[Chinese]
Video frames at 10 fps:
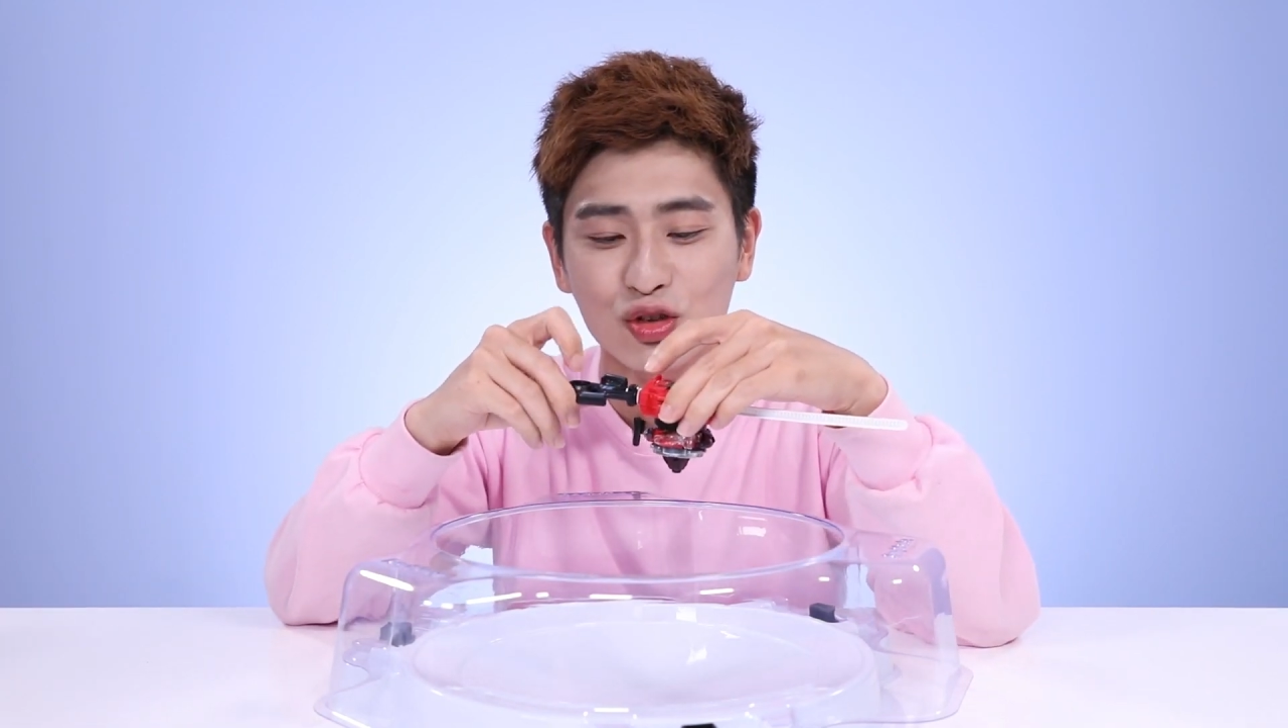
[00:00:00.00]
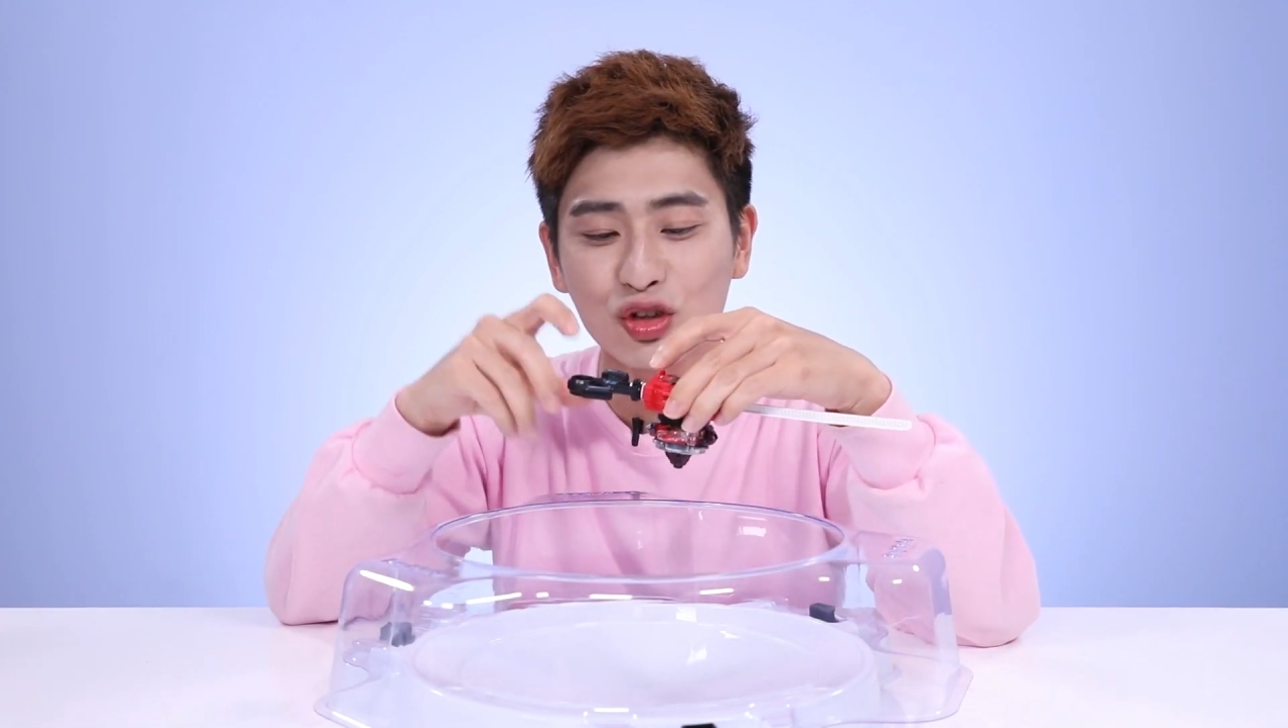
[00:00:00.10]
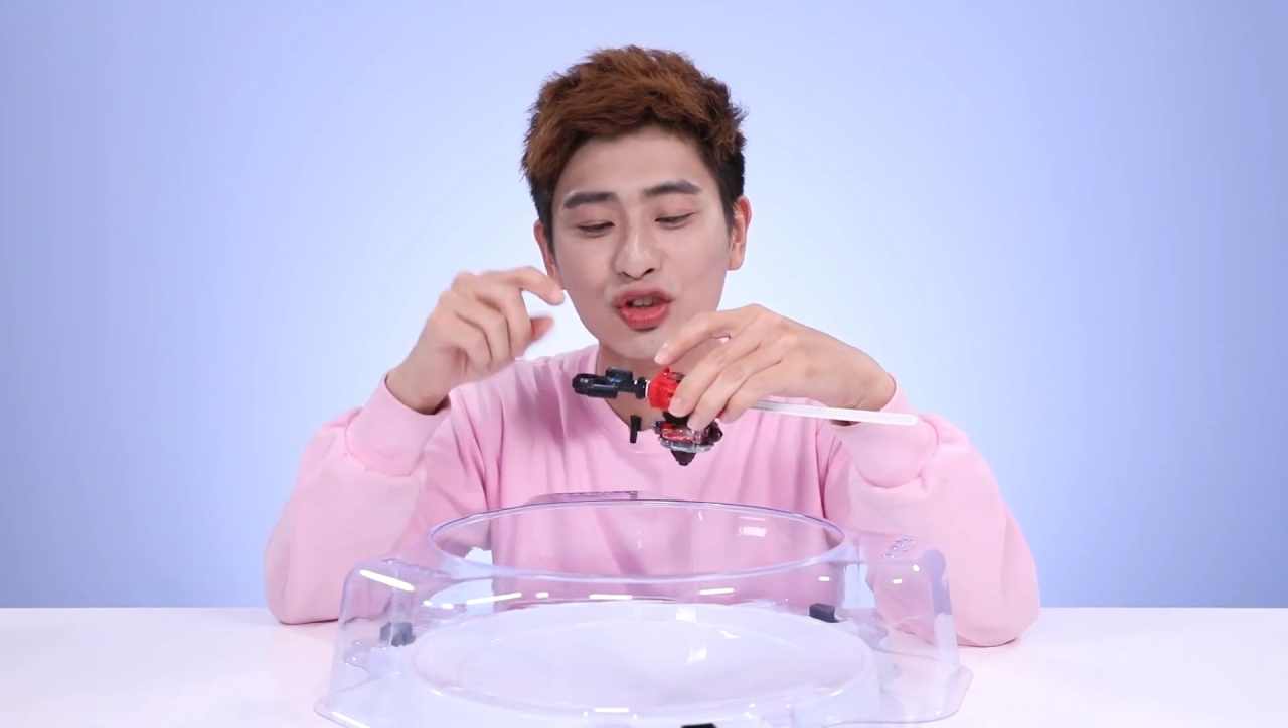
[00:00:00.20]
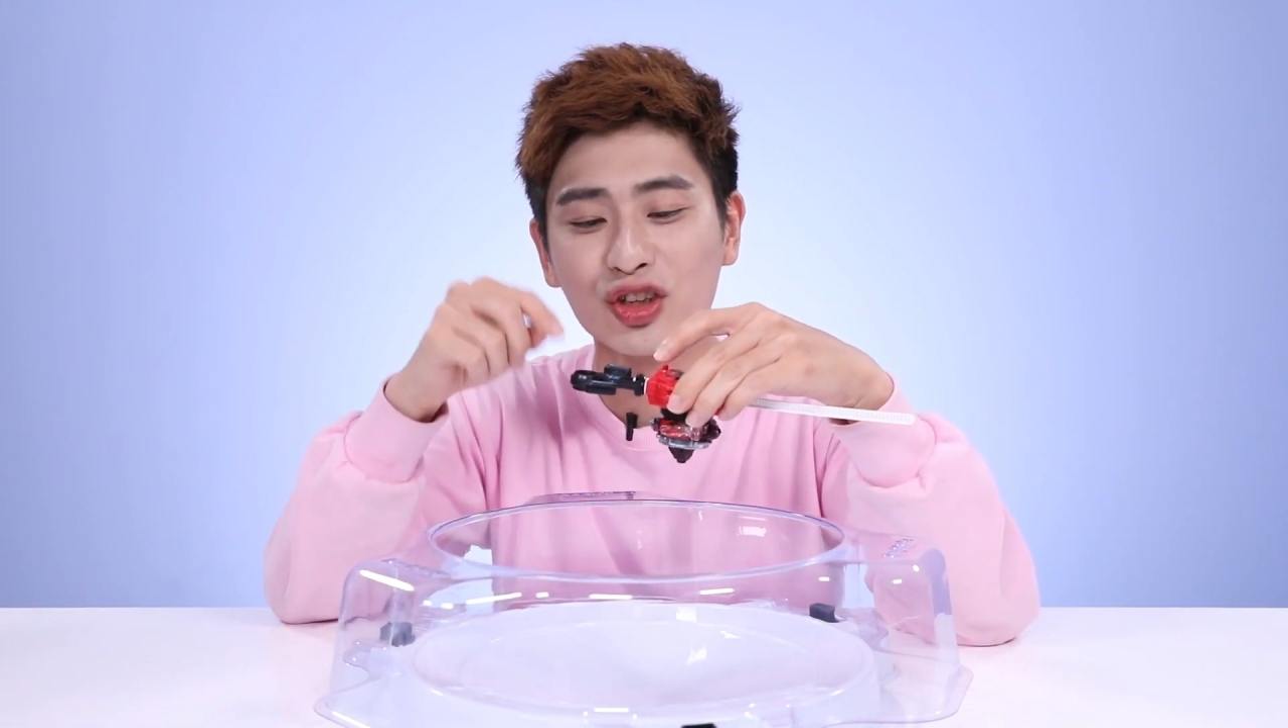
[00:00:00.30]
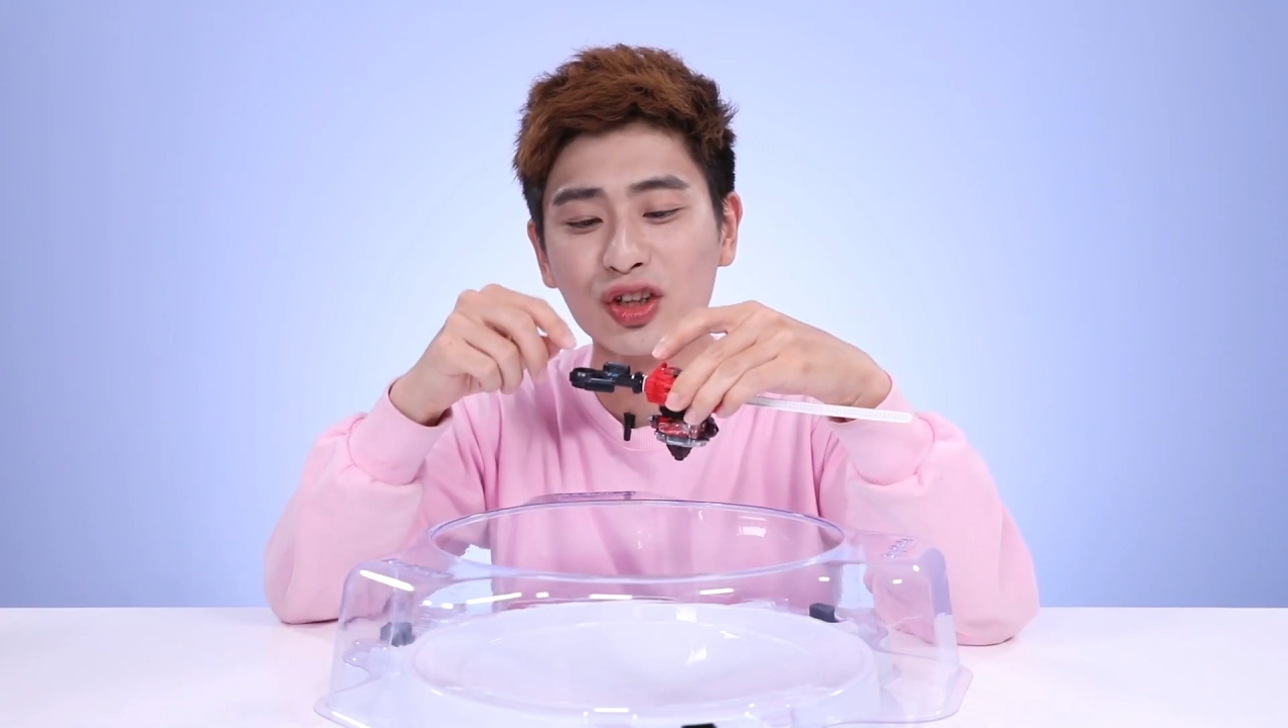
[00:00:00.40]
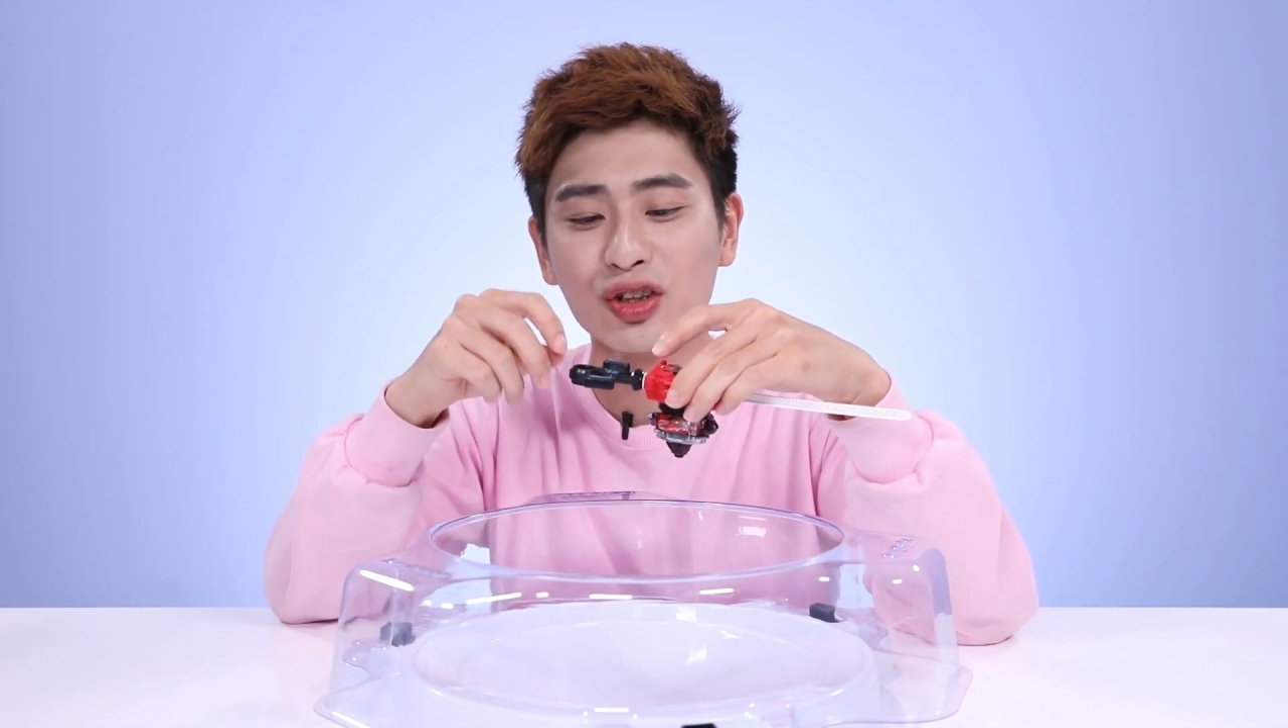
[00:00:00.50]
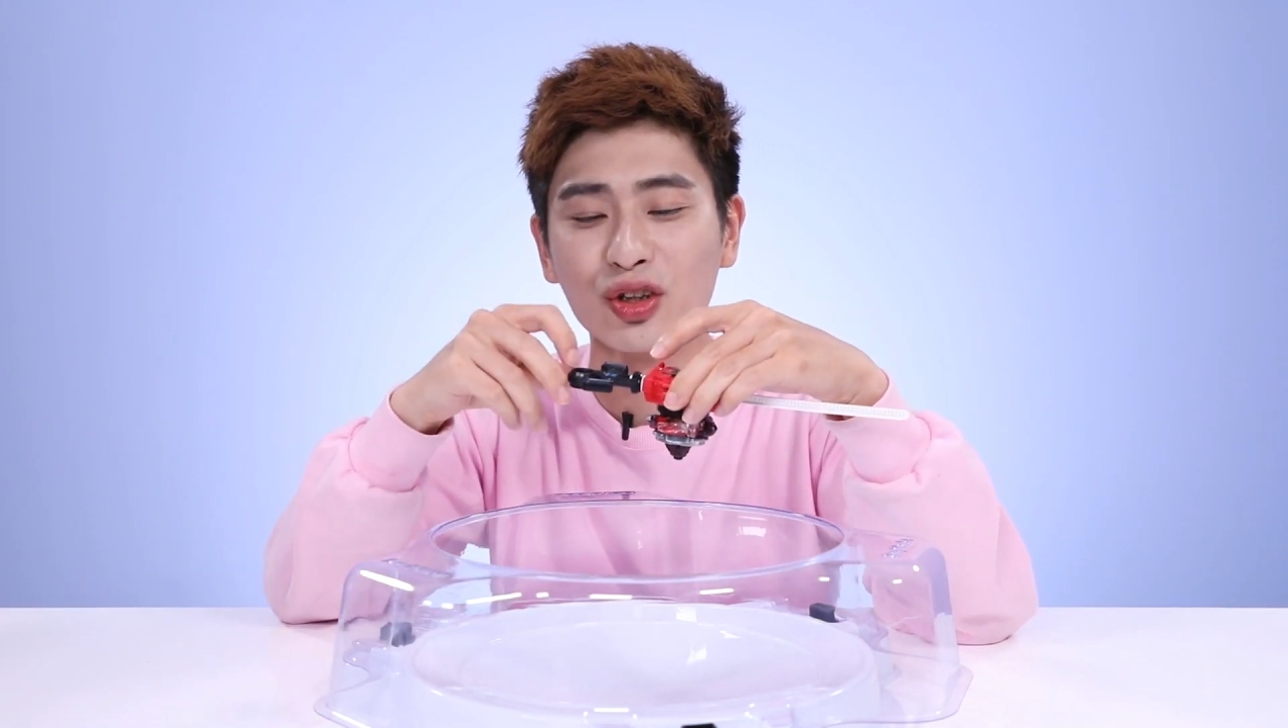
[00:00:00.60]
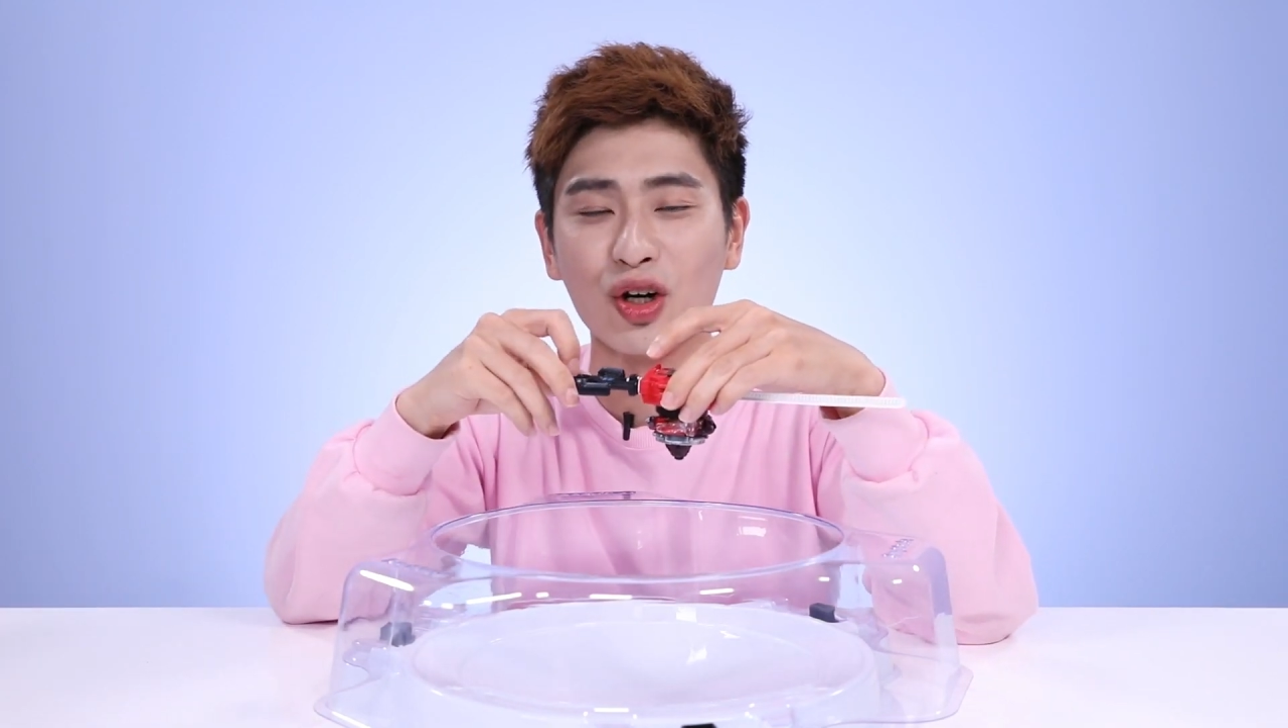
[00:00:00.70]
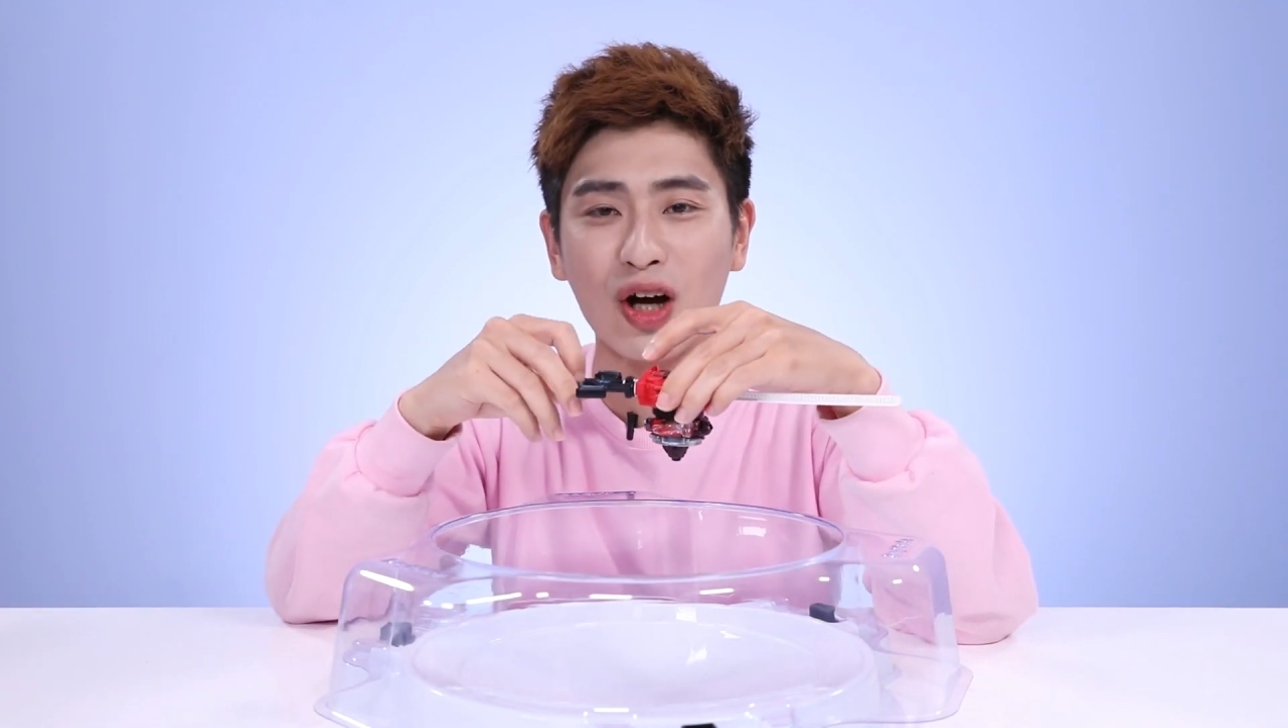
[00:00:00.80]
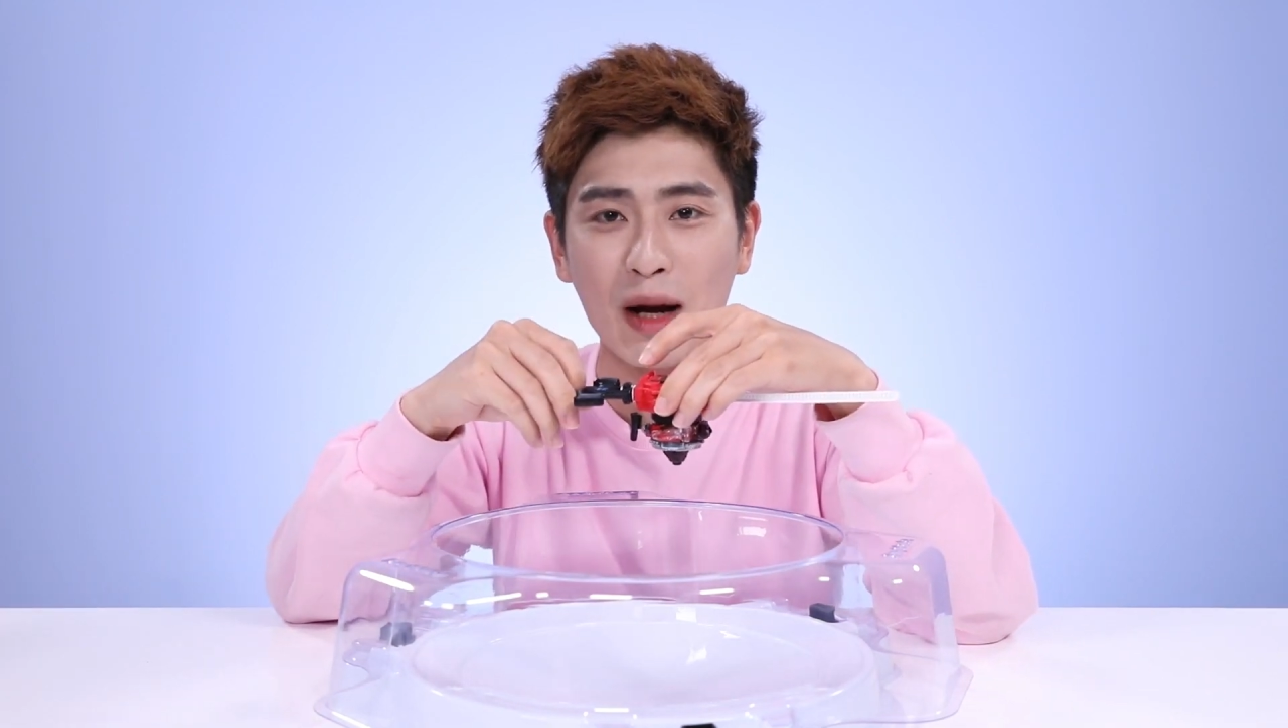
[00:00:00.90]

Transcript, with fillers: 用右旋转